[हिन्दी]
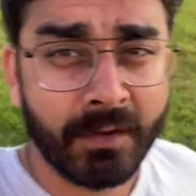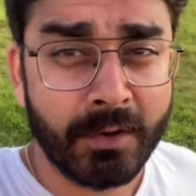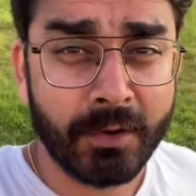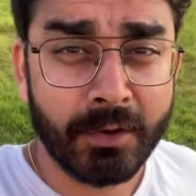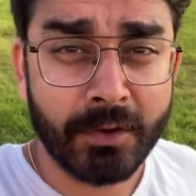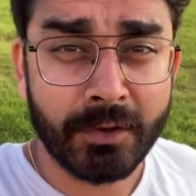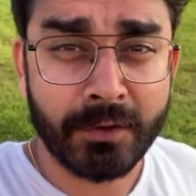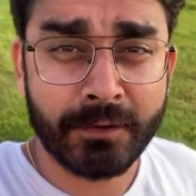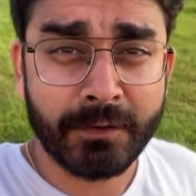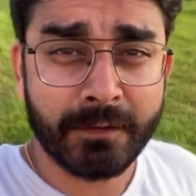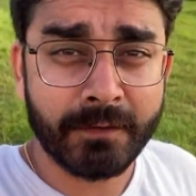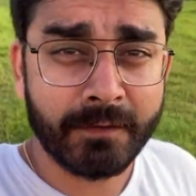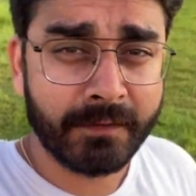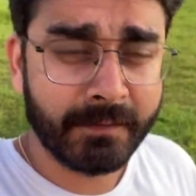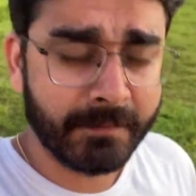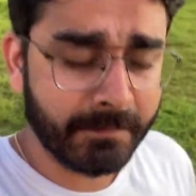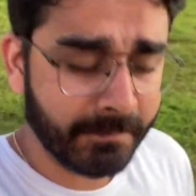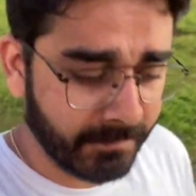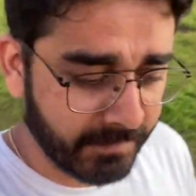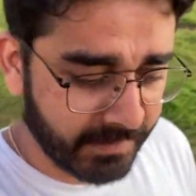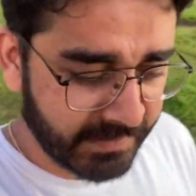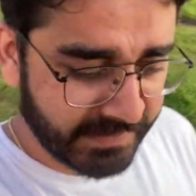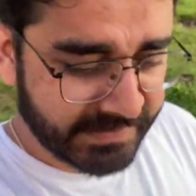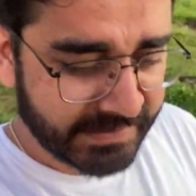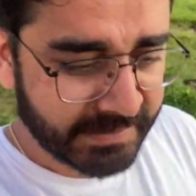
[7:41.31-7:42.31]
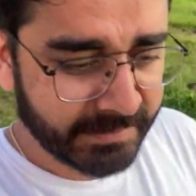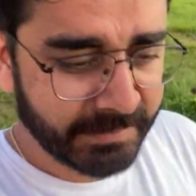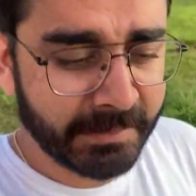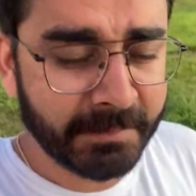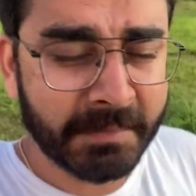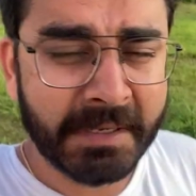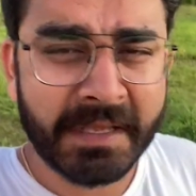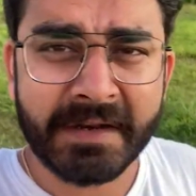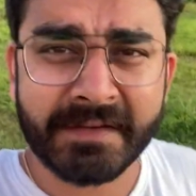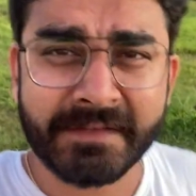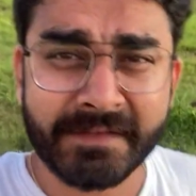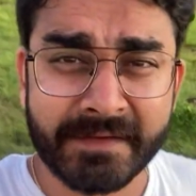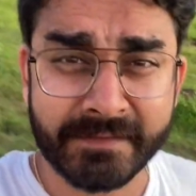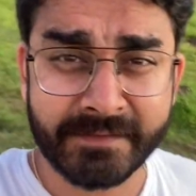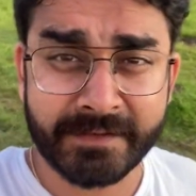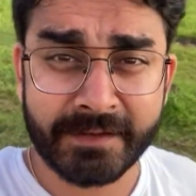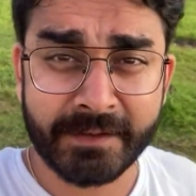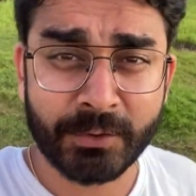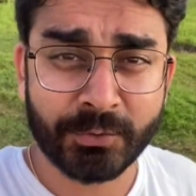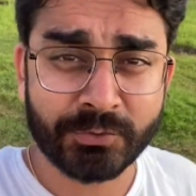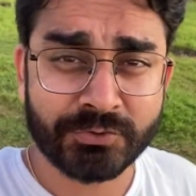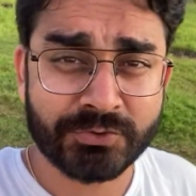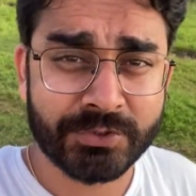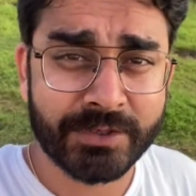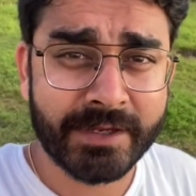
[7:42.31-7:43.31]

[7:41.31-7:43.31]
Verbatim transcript: और बस अब हमारा सनसेट हो